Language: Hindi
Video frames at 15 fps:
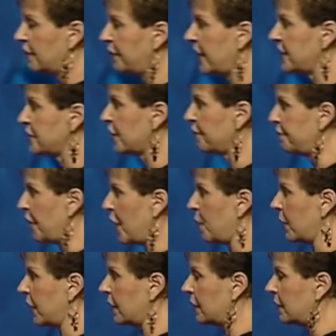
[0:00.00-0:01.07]
क्या है
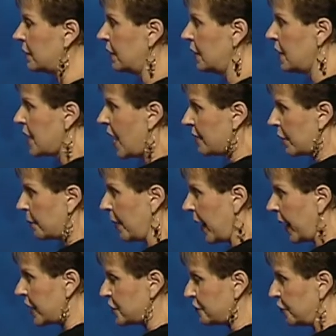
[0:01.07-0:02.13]
पुड़िया भर
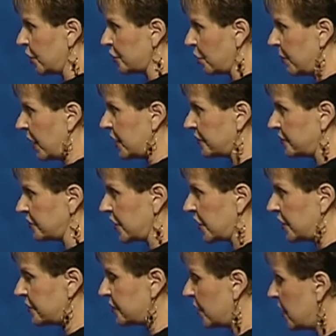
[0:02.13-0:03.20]
टमाटर के बीज लेकर
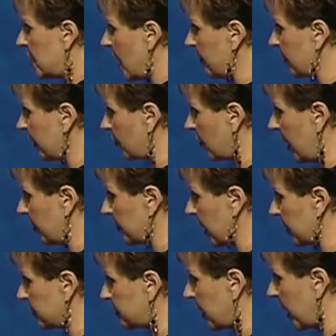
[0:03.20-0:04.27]
कहेत का
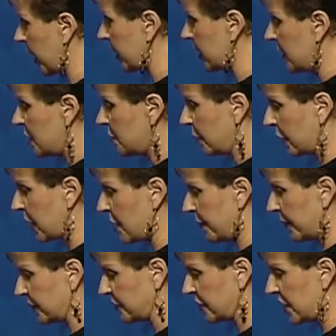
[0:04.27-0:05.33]
सामना करने जैसा है
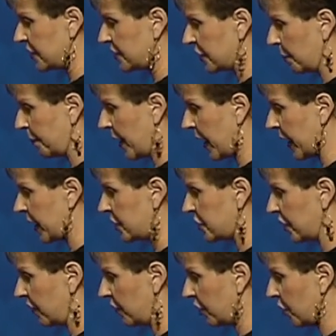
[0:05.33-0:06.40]
हालांकि खेत तो बाहर
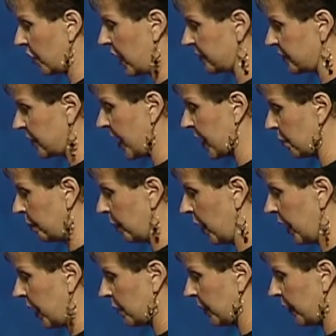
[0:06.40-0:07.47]
है पर बीजों को पुड़िया में
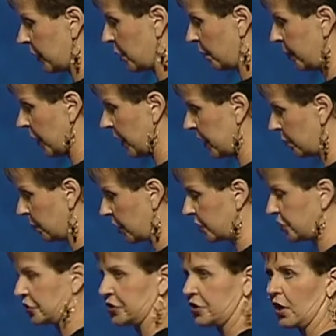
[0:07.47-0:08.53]
रखे रहना और बाहर
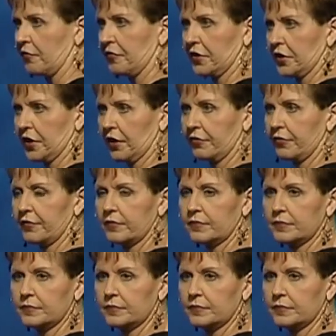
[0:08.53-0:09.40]
जाकर उनको नहीं बोना